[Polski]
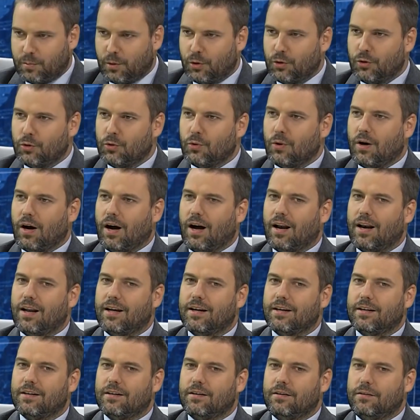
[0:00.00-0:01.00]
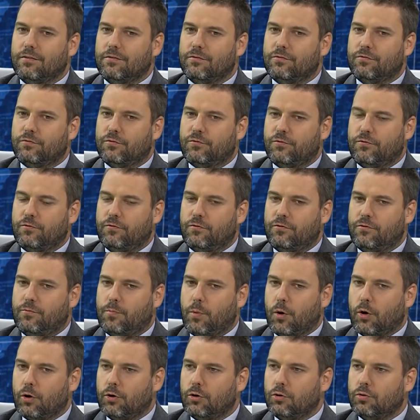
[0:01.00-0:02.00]
w boju, ale e, w
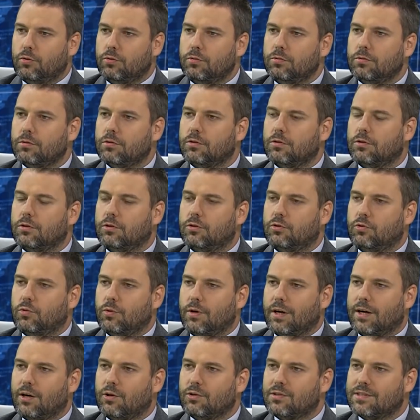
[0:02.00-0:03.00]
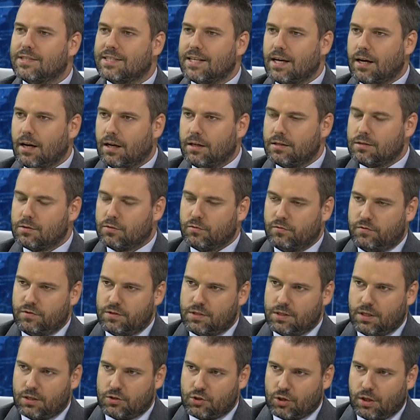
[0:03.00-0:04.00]
boju, którego cele są
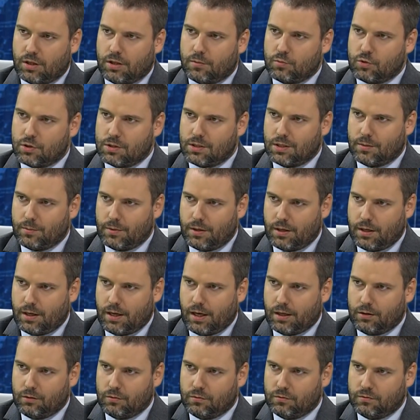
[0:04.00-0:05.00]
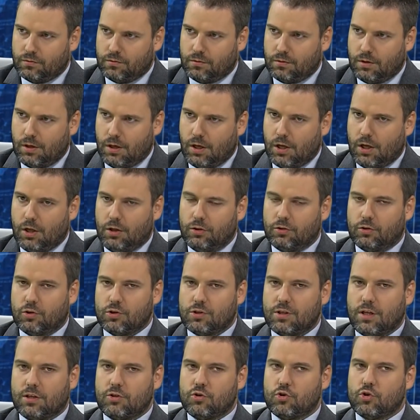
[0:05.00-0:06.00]
wyznaczane przez Amerykanów. To
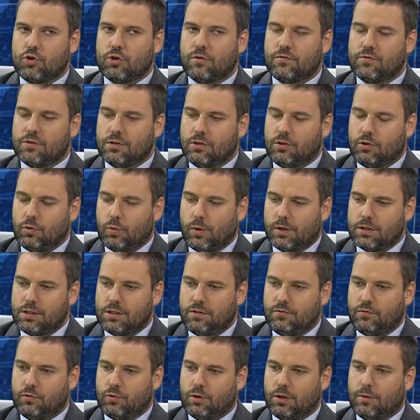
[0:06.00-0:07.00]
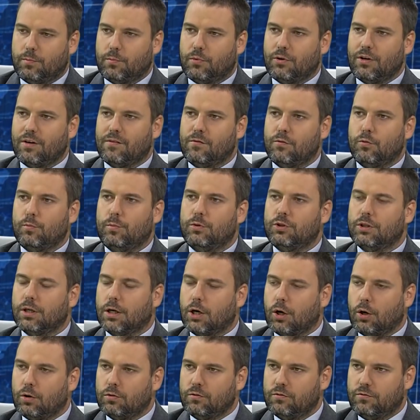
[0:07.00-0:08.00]
znaczy, że w sytuacji, w której pojawiłby się
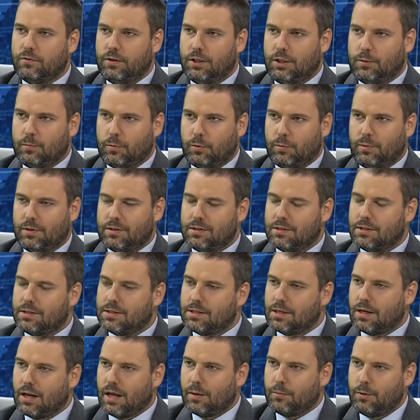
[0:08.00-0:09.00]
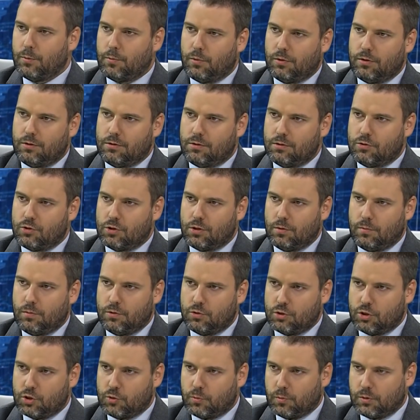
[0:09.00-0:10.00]
konflikt pomiędzy celami
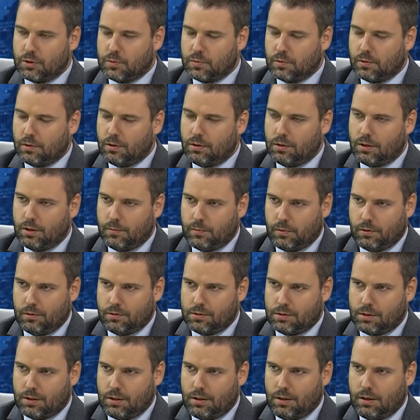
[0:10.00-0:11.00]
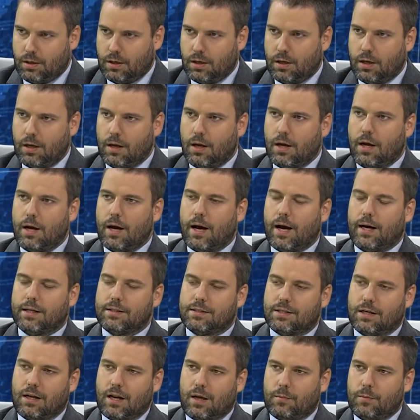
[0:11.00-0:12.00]
politycznymi Rzeczpospolitej Polskiej, a
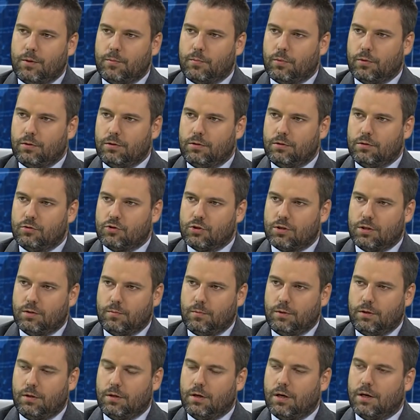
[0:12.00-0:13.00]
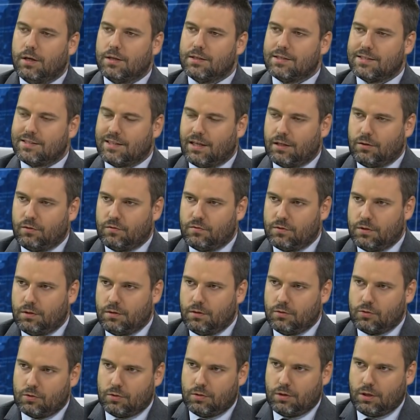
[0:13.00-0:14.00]
celami politycznymi Stanów
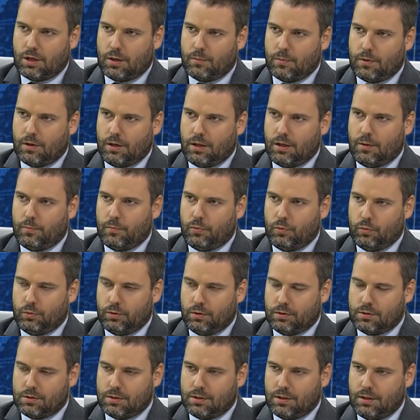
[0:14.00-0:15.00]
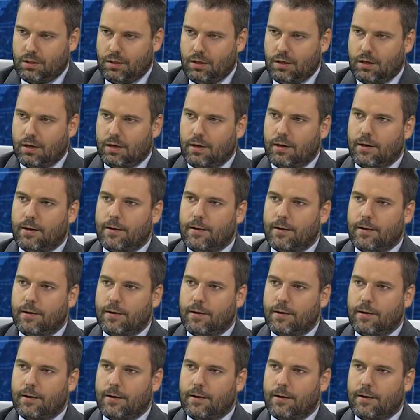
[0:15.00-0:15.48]
Zjednoczonych Ameryki Północnej,